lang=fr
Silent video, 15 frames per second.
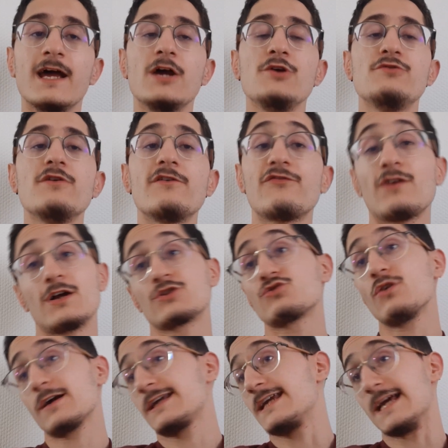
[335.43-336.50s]
une offre à un
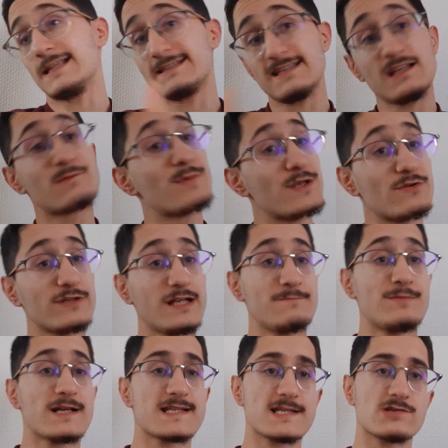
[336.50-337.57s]
joueur qui gagne 7 millions net
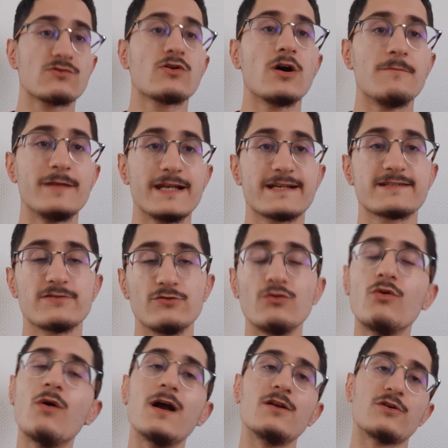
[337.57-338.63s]
par saison comme
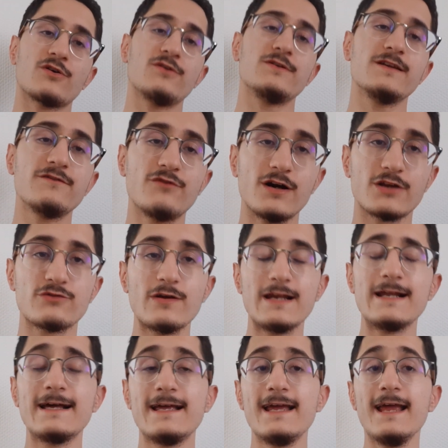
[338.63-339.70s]
Alexandro, alors que le niveau
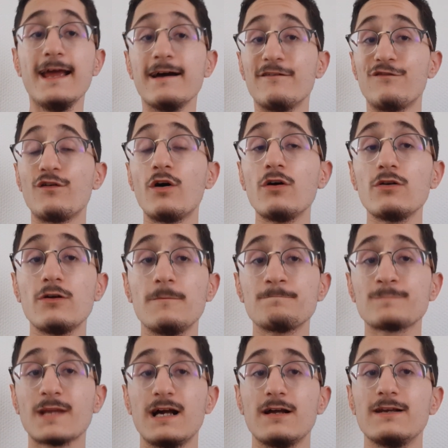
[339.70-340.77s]
actuel frôle
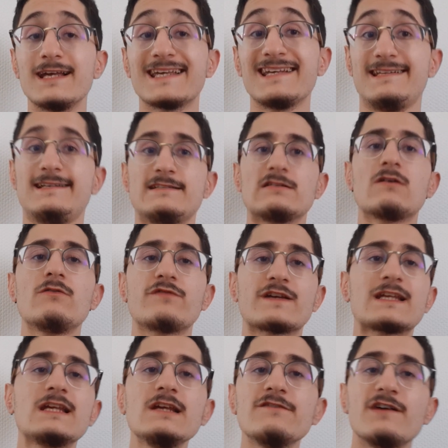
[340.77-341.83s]
euh, la catastrophe
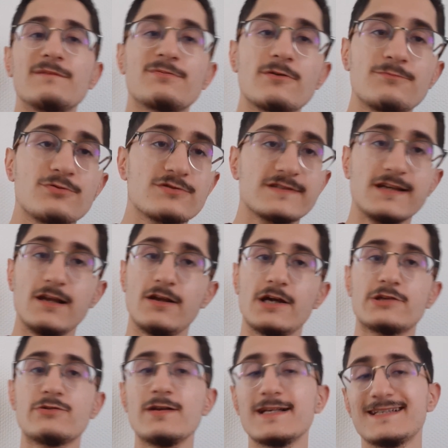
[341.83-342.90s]
Qui va proposer à l'heure
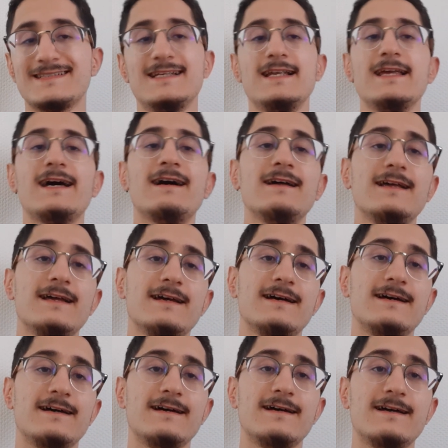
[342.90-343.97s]
actuelle un salaire
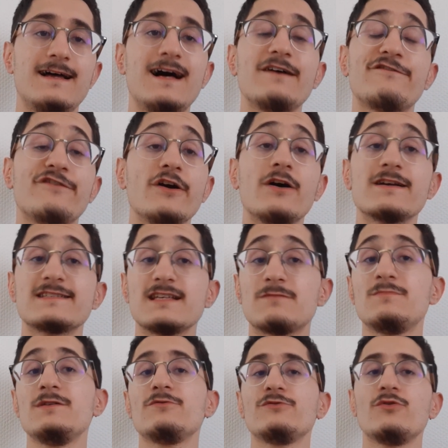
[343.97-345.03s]
euh, inférieur à 7
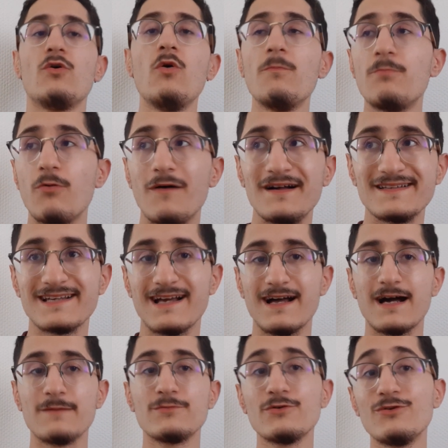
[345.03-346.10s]
millions d'euros pour Adrien
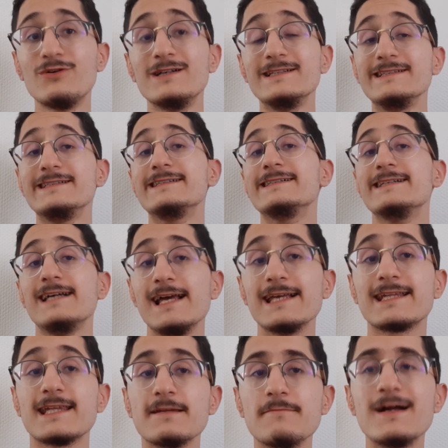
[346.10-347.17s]
Rabiot, euh,
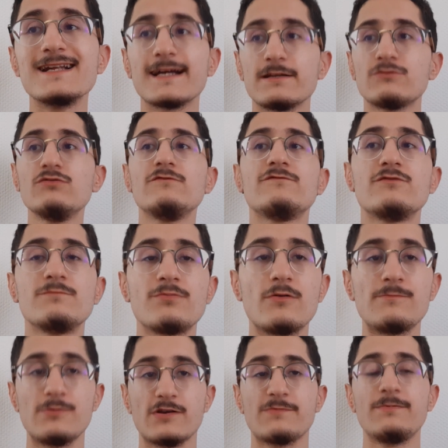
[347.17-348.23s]
qui malgré tout ne vous
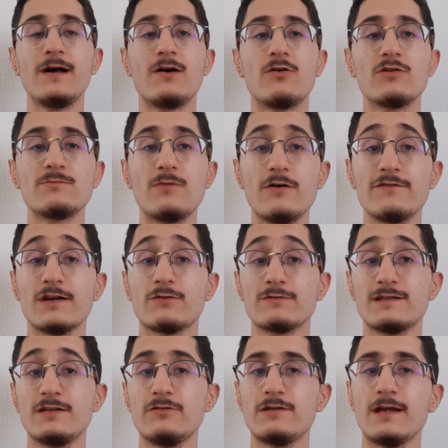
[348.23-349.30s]
propose pas un rendement avec
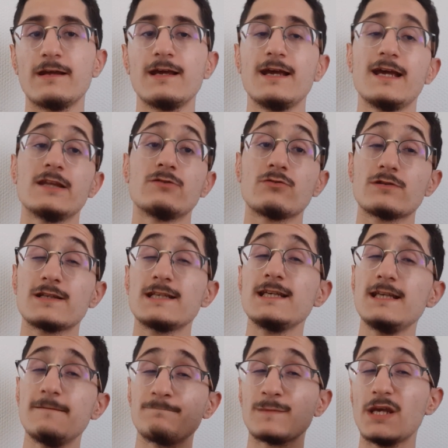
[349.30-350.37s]
continuité. Donc
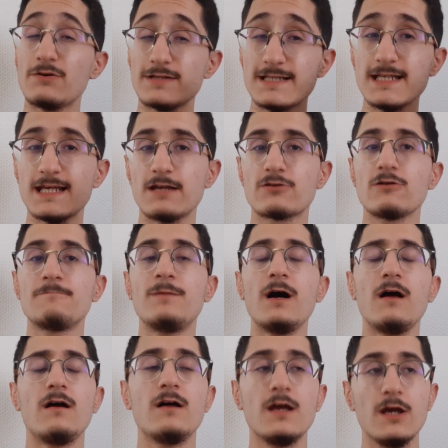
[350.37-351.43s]
s'il y a aussi quelque
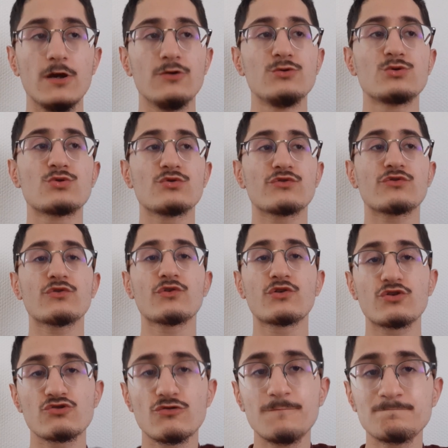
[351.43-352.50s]
part une
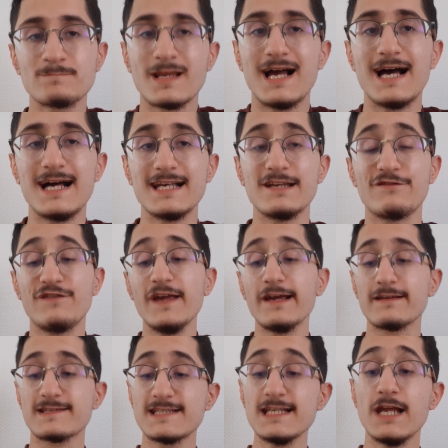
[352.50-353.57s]
construction à aller
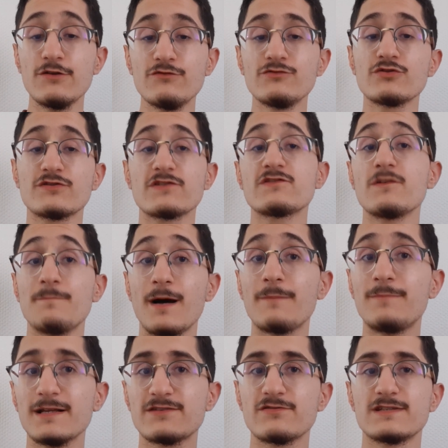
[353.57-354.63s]
faire, si la U ne se sépare
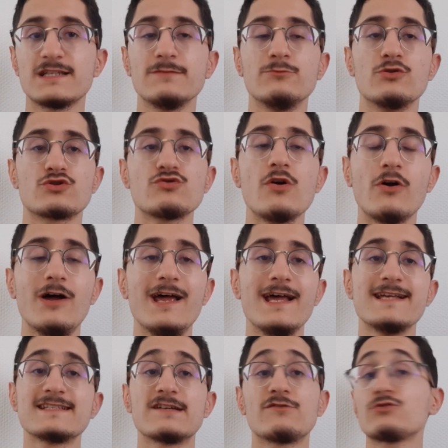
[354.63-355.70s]
pas de ce type de joueur,
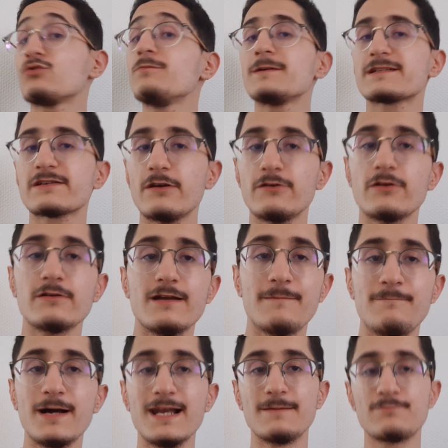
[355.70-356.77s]
c'est avant tout parce qu'elle n'en a
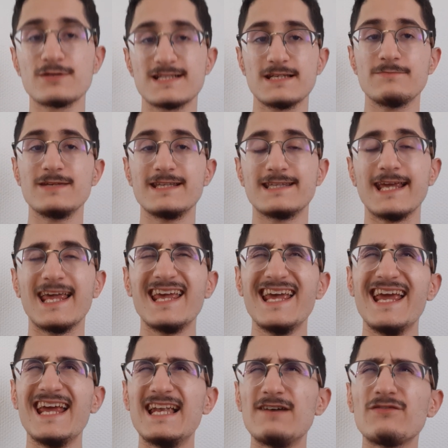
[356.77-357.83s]
pas la possibilité.
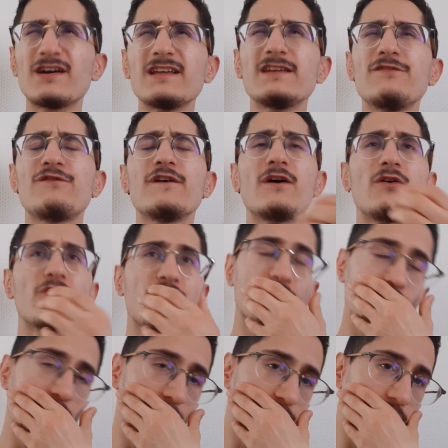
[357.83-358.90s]
La vraie
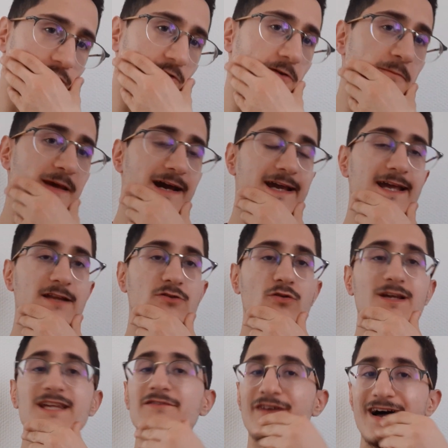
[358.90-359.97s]
différence lors de ce mercato
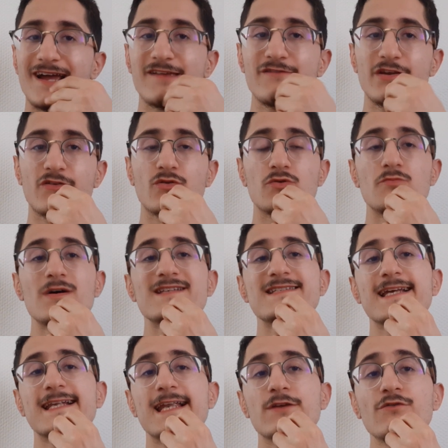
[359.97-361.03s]
qui va arriver selon moi,
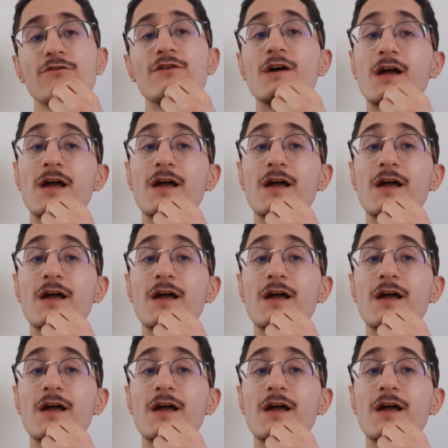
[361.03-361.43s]
c'est que la You